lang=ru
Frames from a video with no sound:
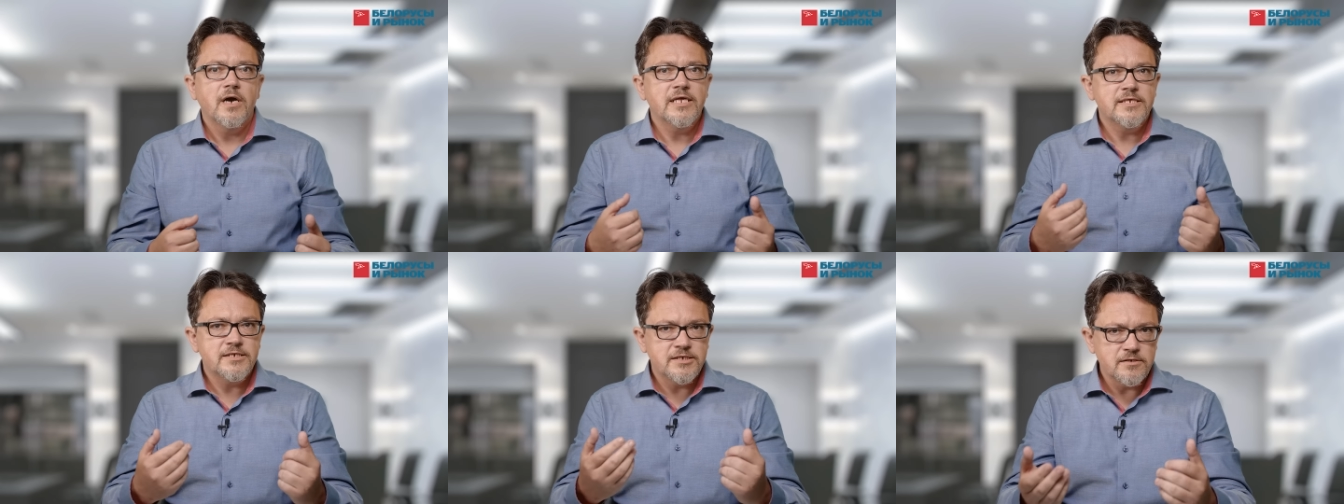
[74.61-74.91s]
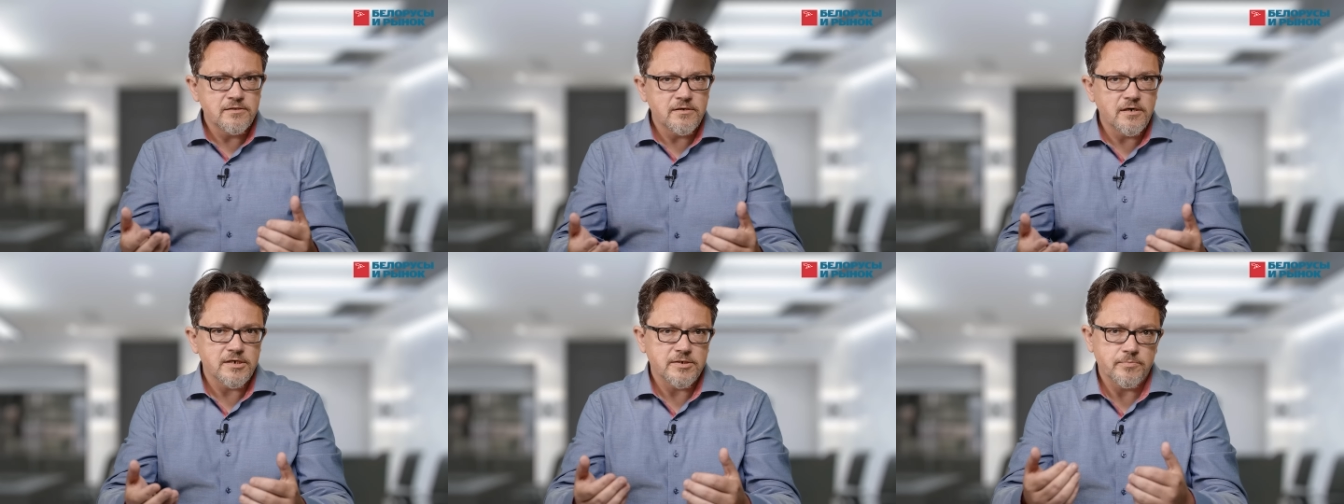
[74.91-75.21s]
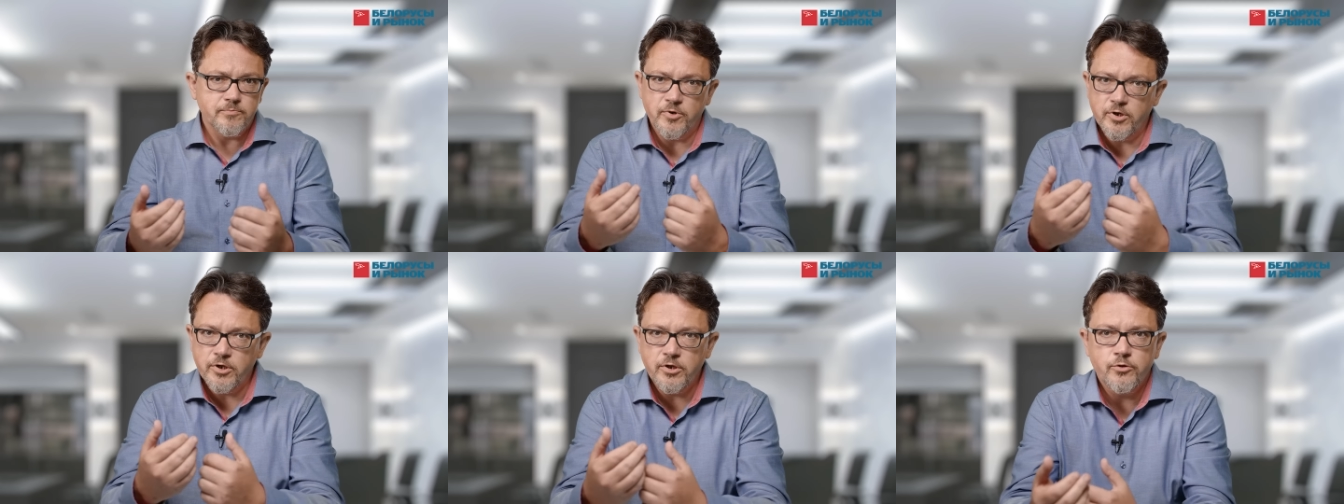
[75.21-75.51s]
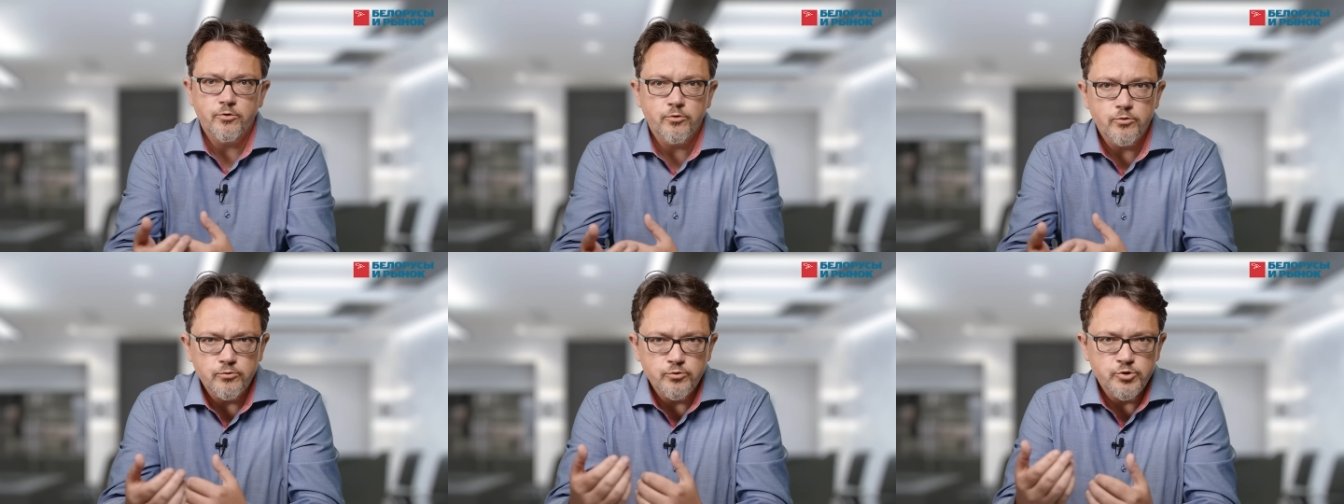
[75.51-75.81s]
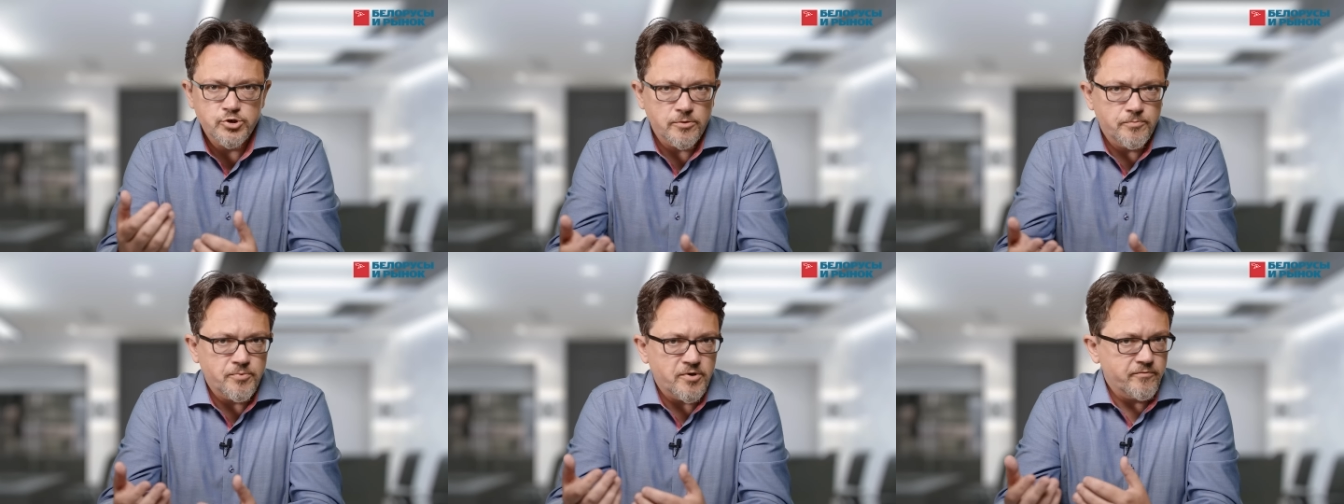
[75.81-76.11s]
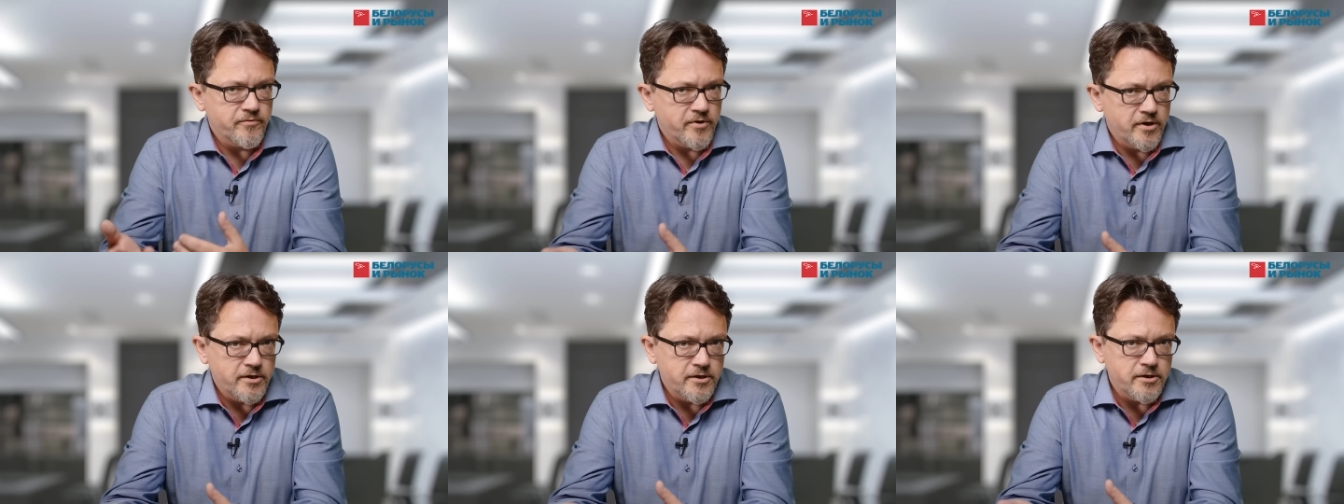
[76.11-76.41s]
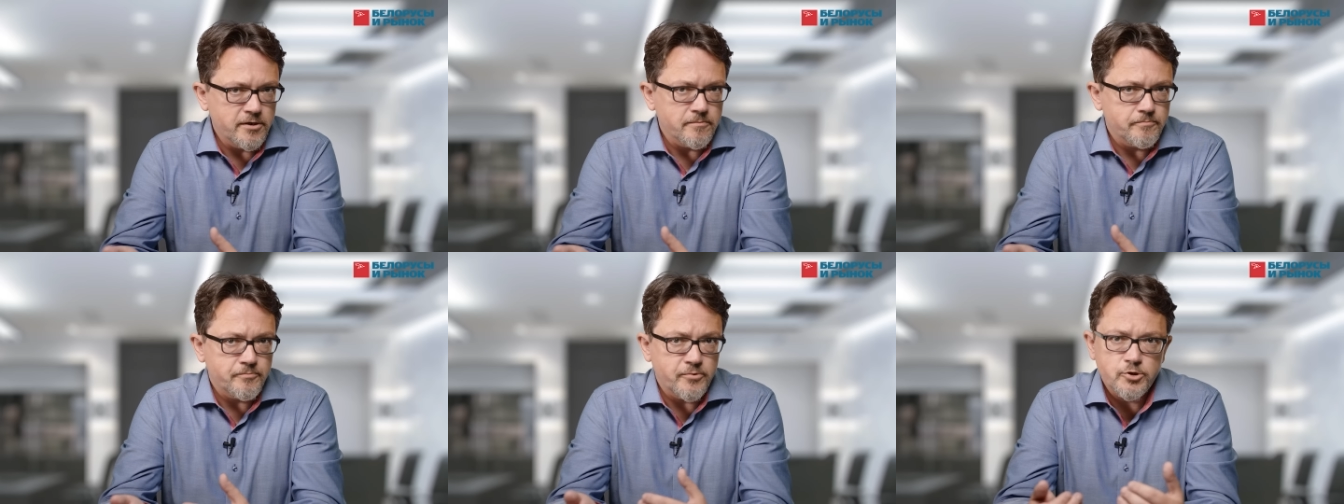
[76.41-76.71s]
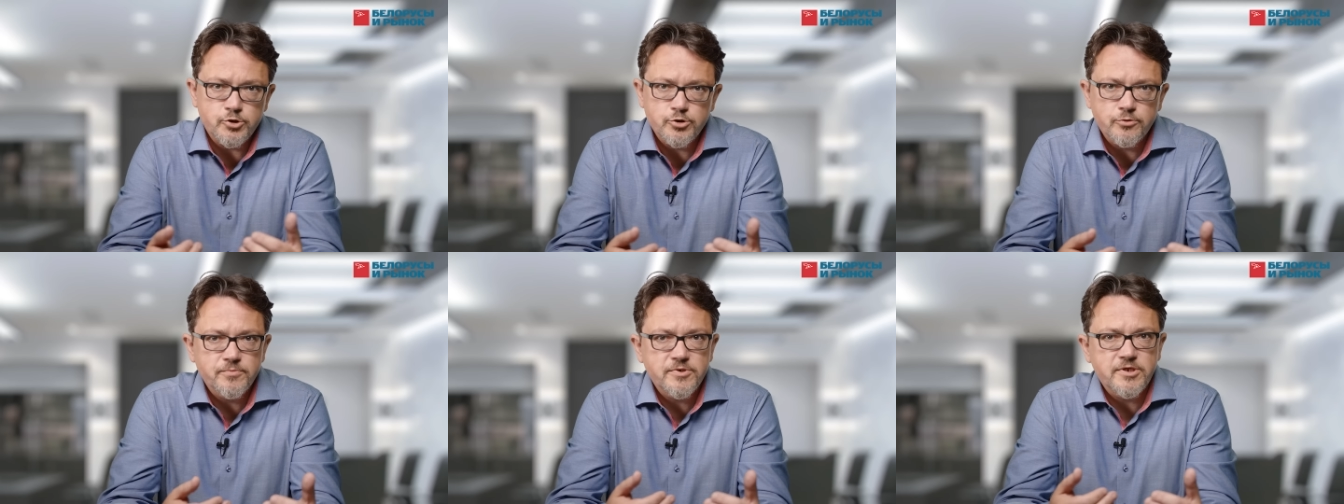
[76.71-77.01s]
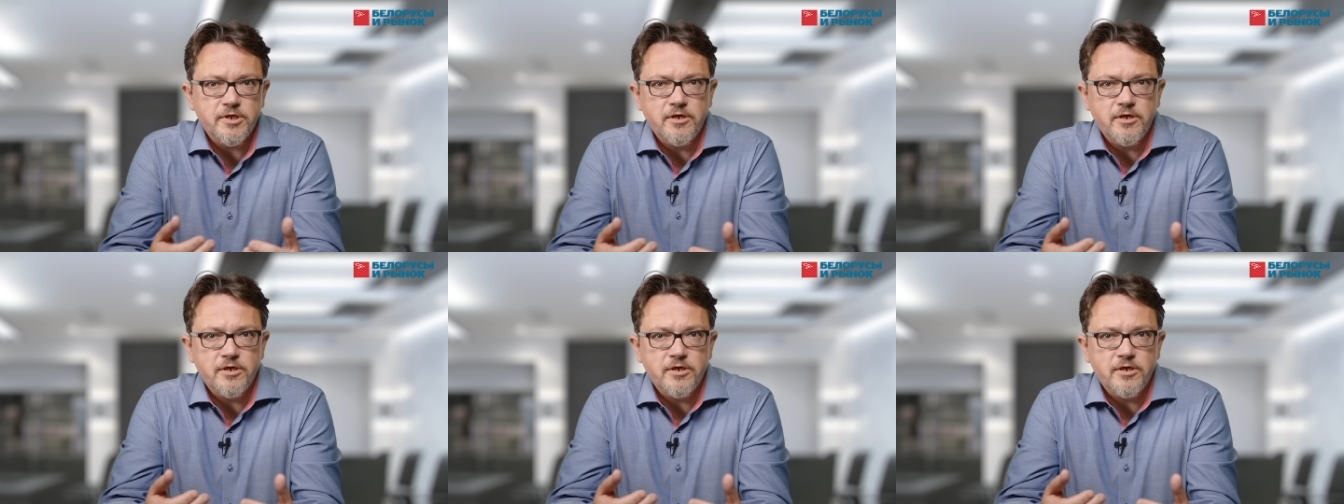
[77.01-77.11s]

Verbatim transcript: один раз мы ее уже провалили, причем с